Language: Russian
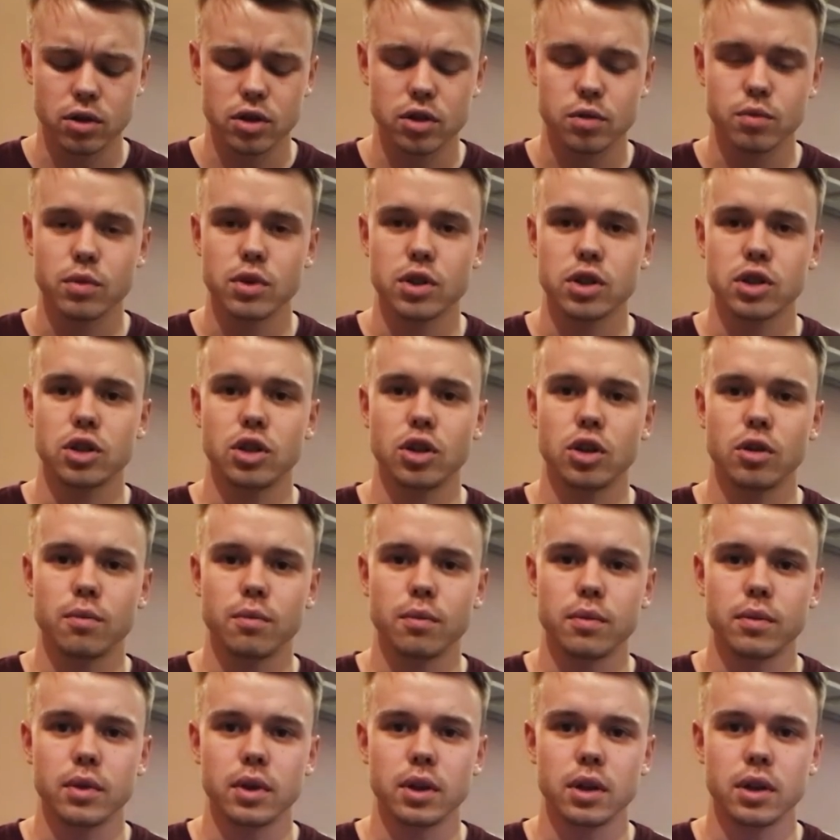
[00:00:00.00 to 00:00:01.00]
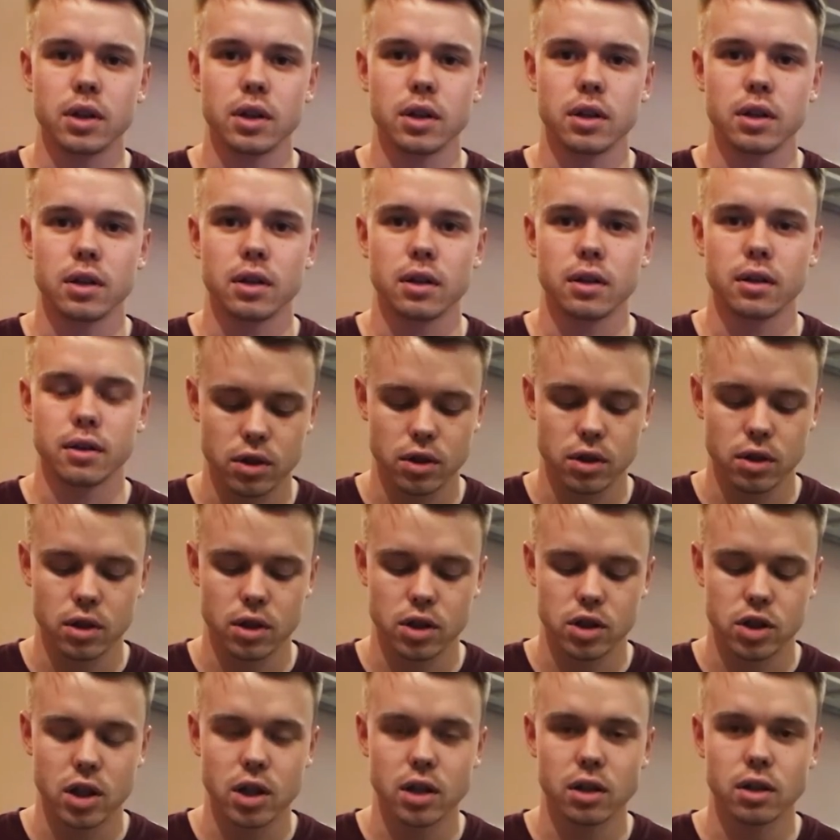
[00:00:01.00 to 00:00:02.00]
То есть мы ждем, что э,
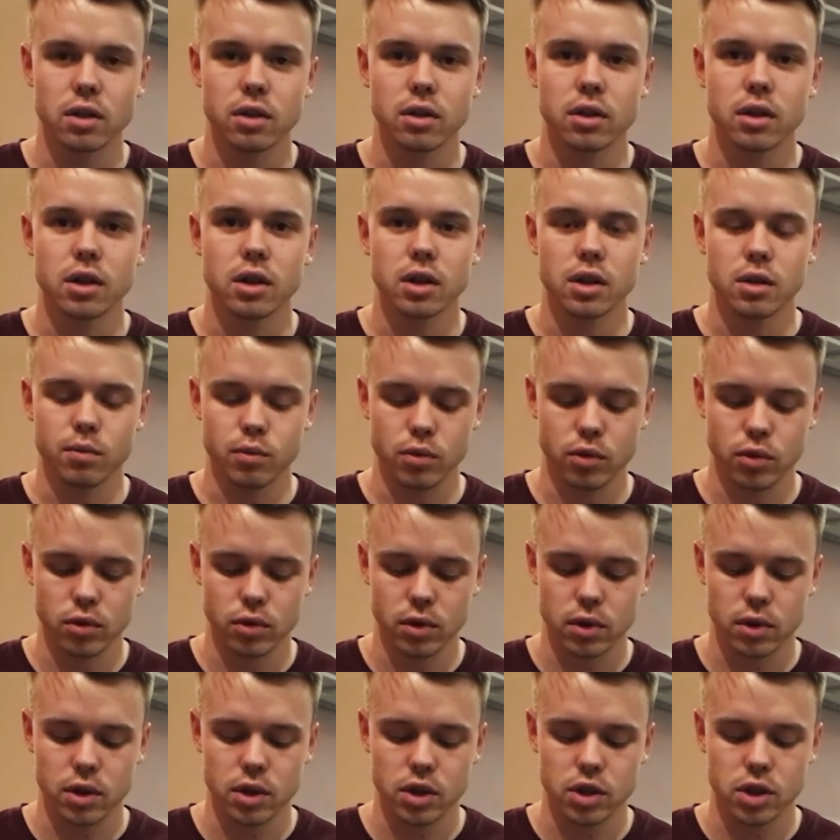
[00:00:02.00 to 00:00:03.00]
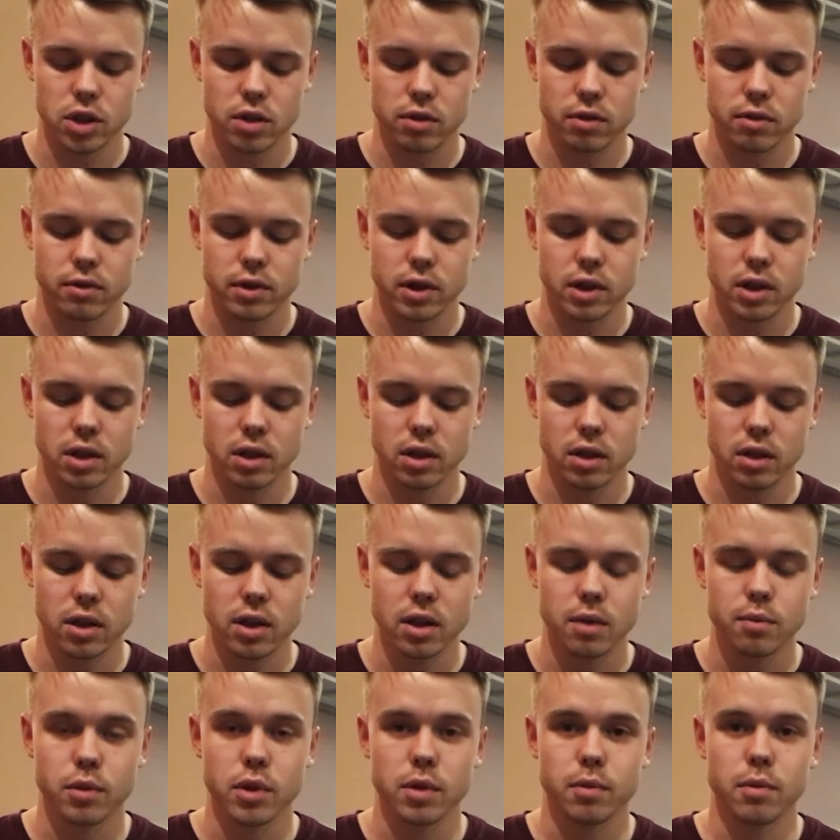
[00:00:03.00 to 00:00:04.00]
они решат будут они нас штрафовать или
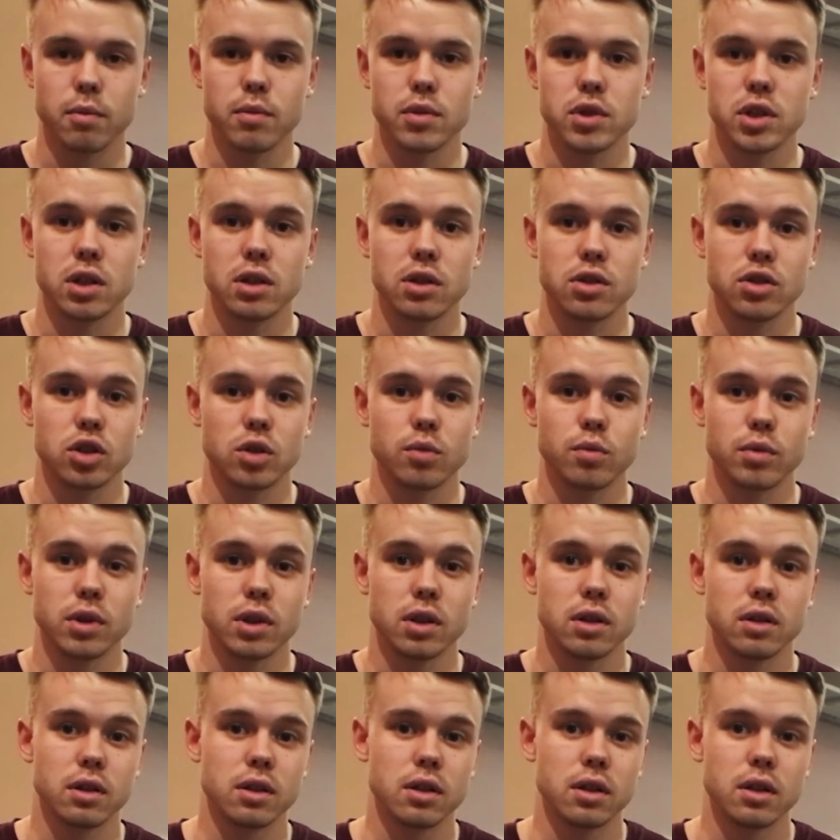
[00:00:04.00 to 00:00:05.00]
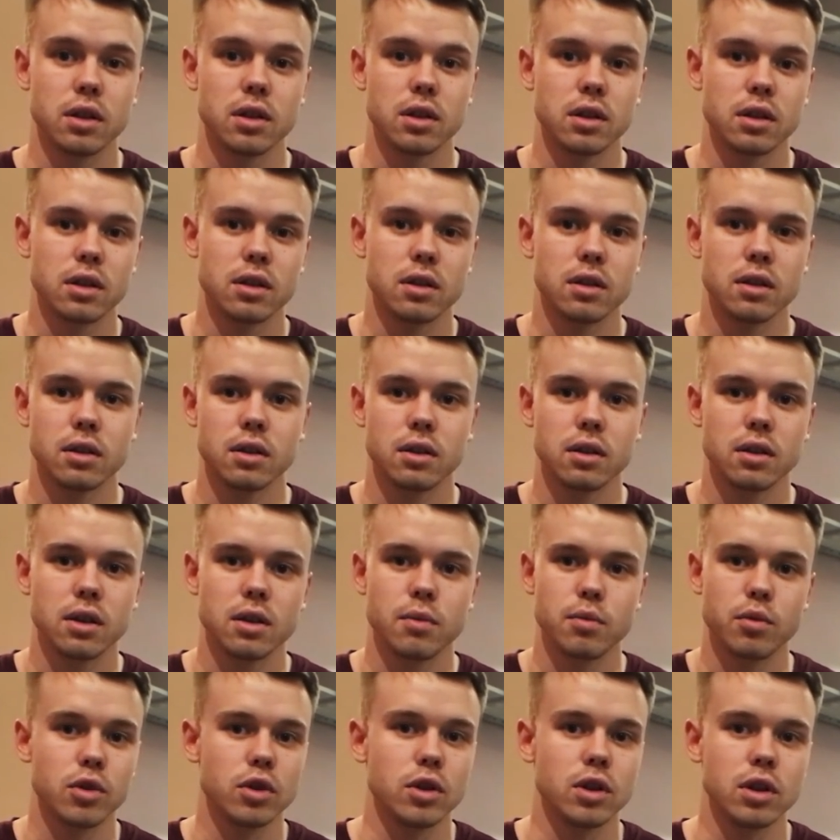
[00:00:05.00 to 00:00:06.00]
нет. Мы им объяснили, что мы
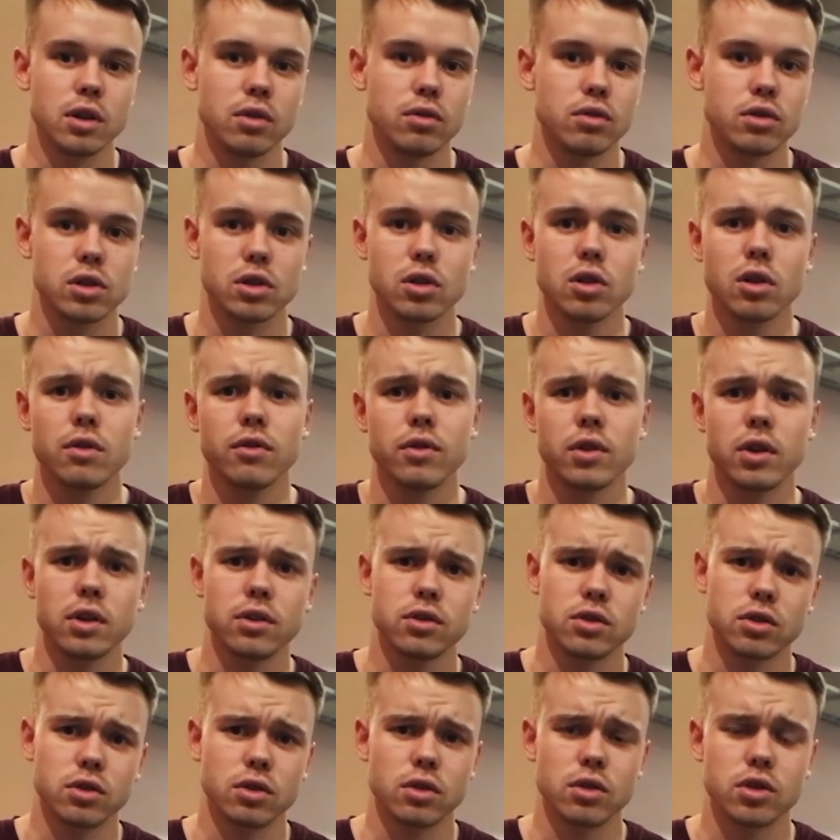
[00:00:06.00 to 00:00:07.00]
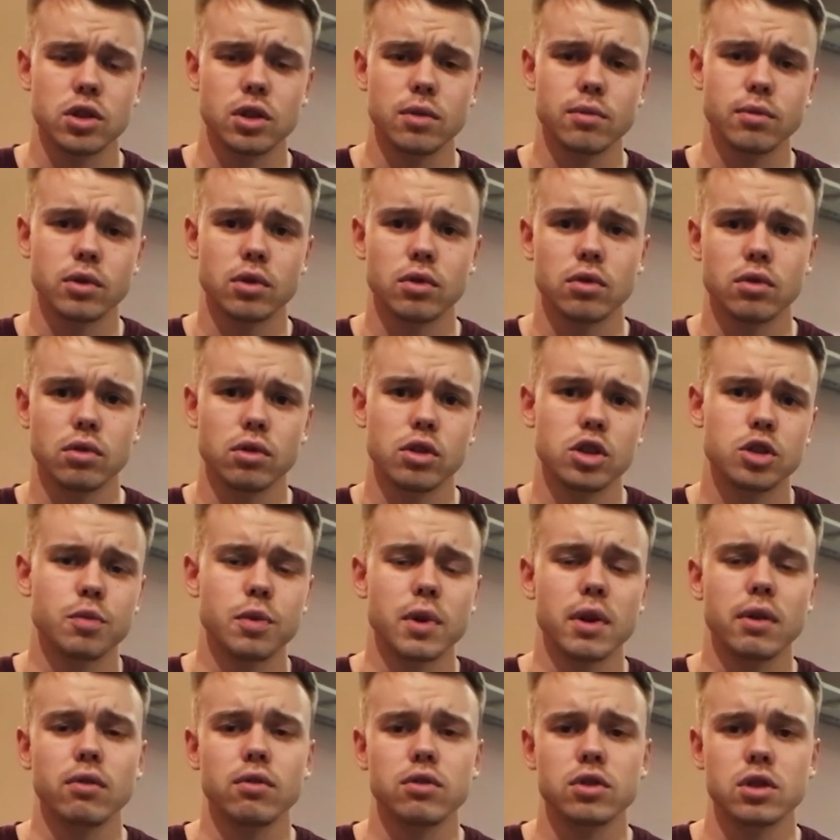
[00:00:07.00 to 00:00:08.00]
не поняли условия, то есть там такую, то
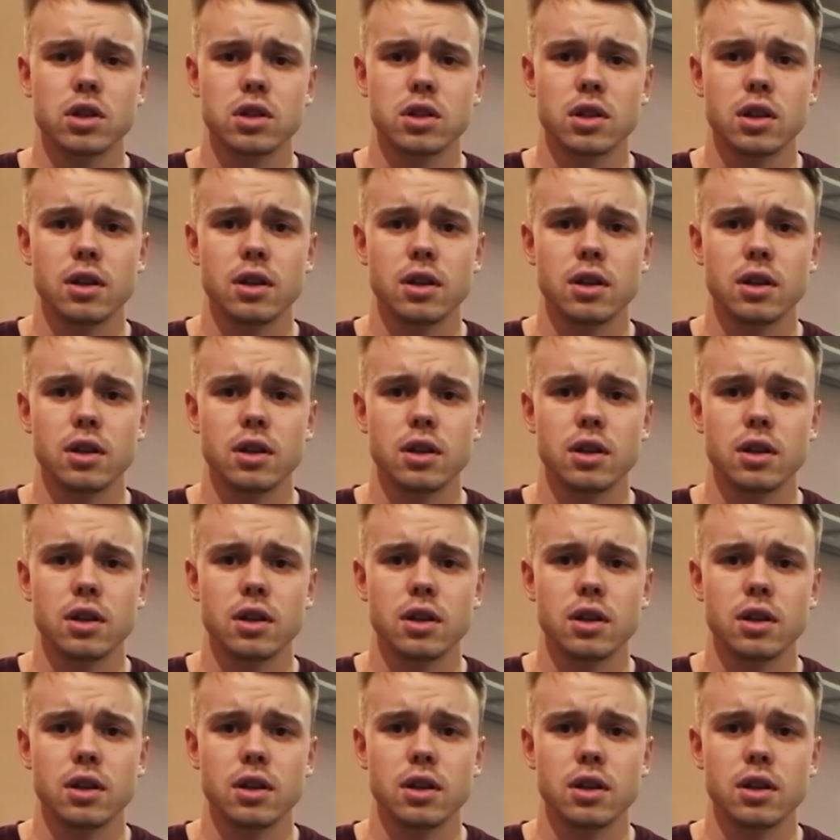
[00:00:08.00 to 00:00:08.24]
есть правду